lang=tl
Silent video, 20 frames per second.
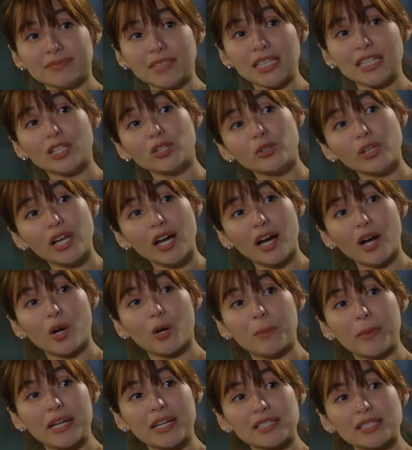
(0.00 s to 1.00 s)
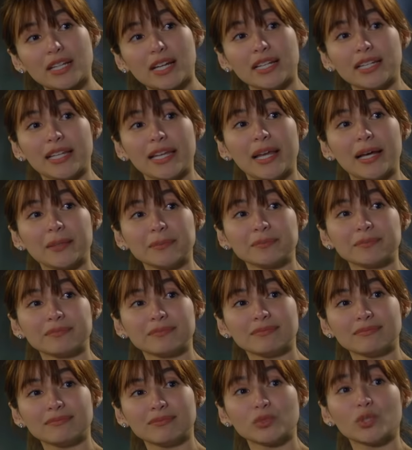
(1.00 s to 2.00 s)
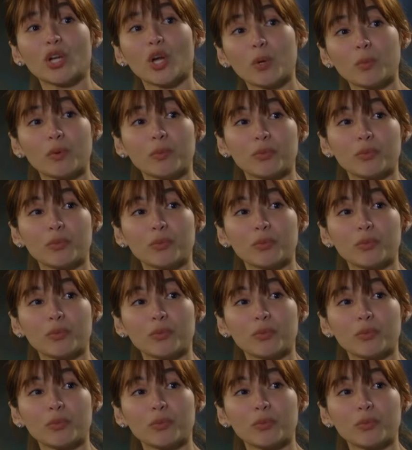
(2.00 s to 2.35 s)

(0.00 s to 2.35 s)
nandito lang ako para sa kanila. Doon ako